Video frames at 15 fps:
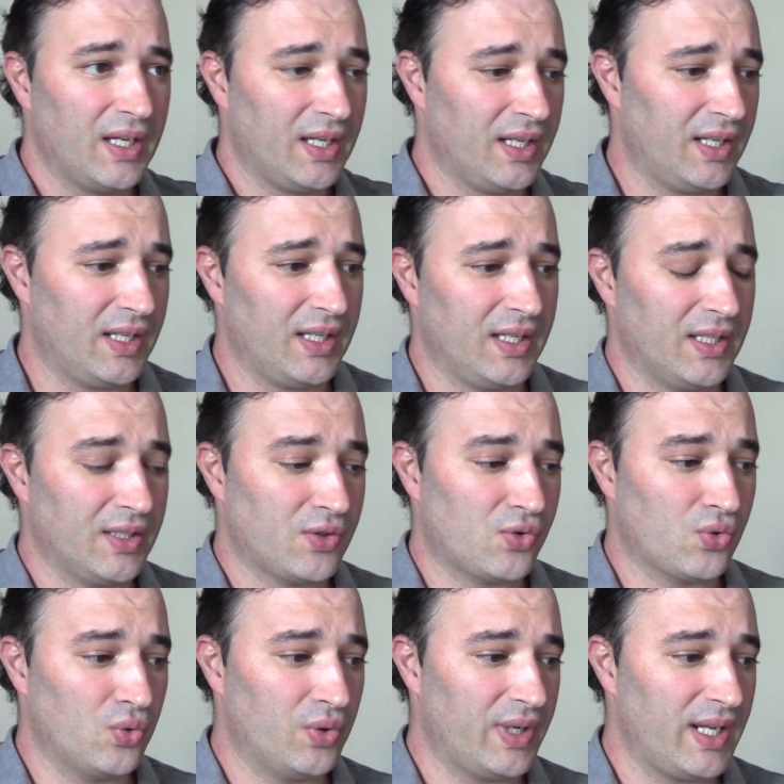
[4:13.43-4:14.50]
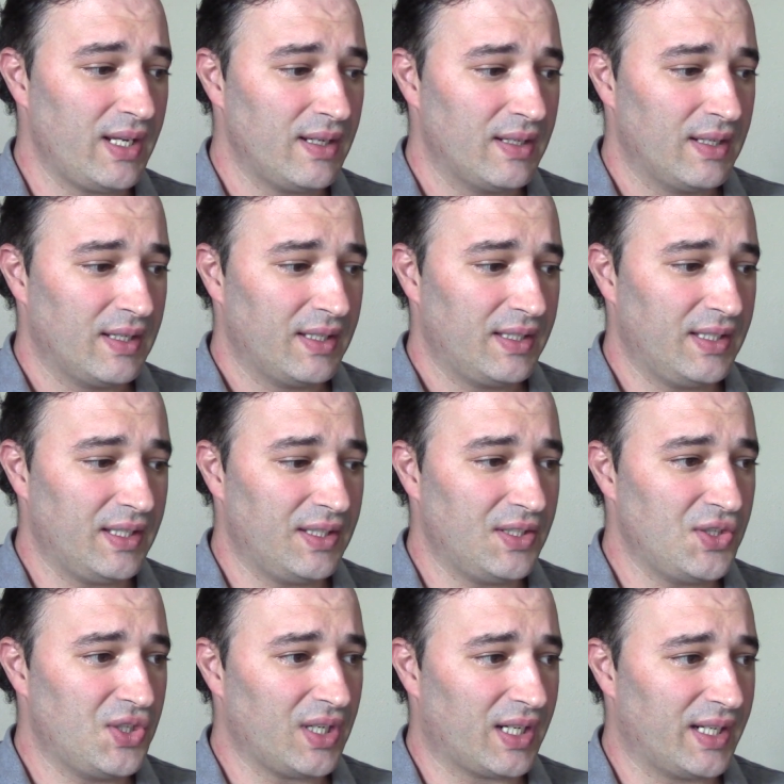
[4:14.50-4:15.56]
E, sure
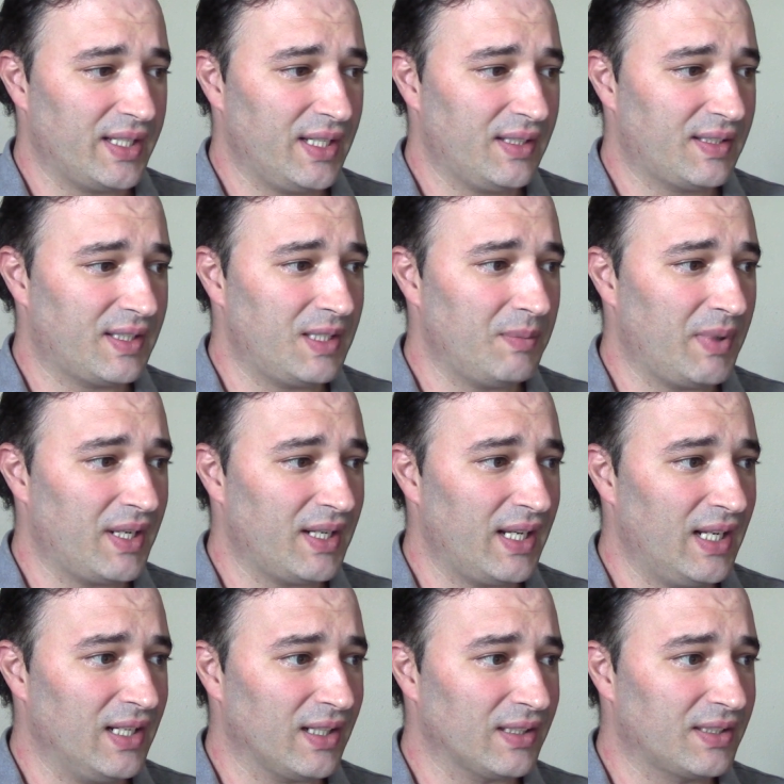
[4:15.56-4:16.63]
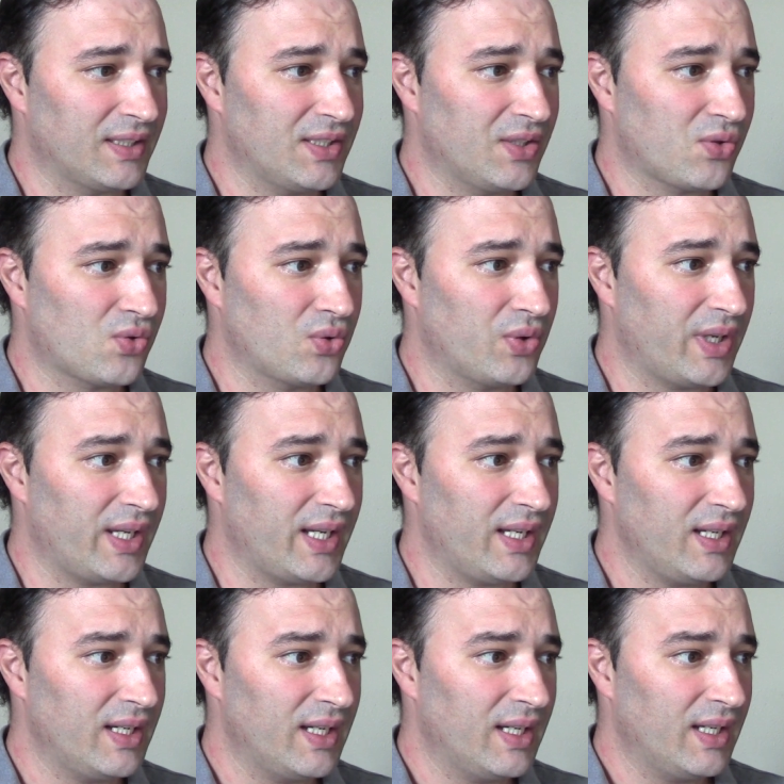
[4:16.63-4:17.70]
7. ayet ki ben 56.
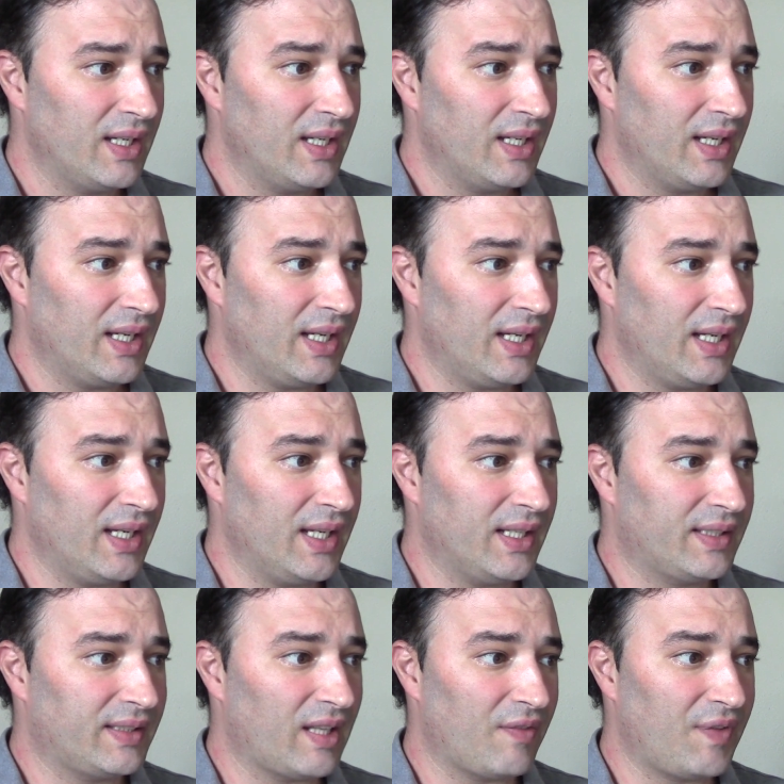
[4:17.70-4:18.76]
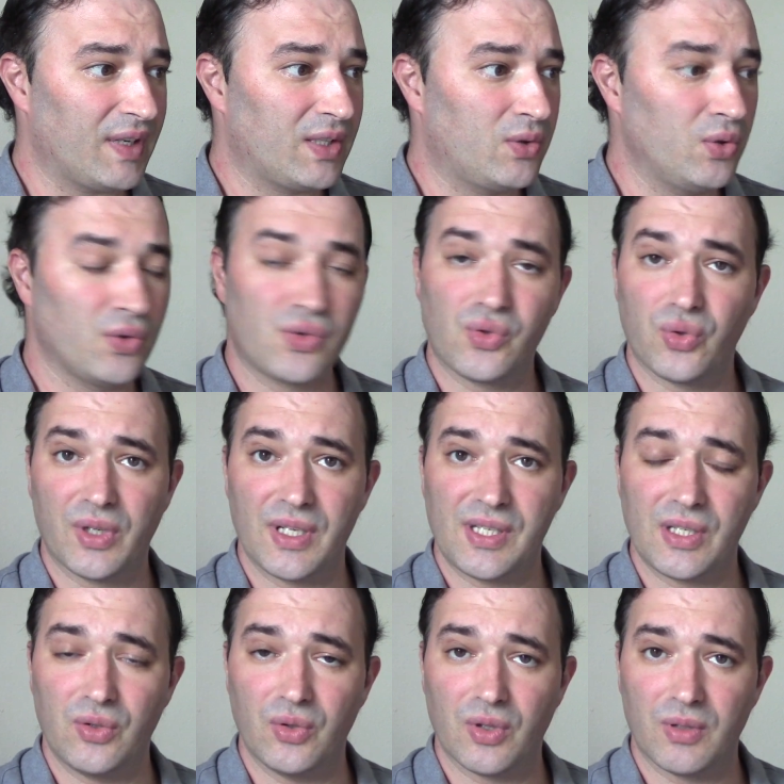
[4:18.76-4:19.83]
sureye e, tefekkür
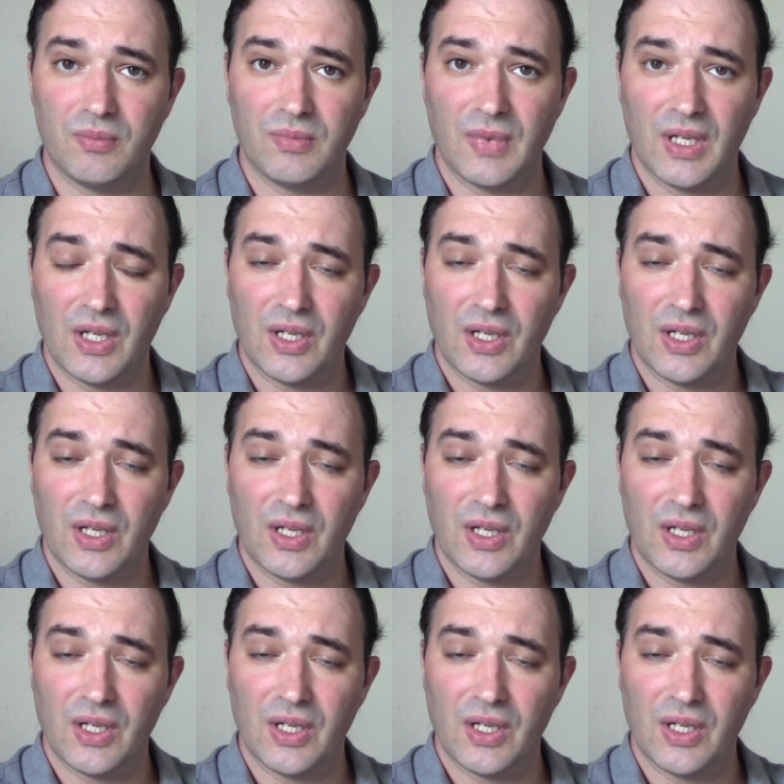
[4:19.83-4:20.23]
suresi diyorum.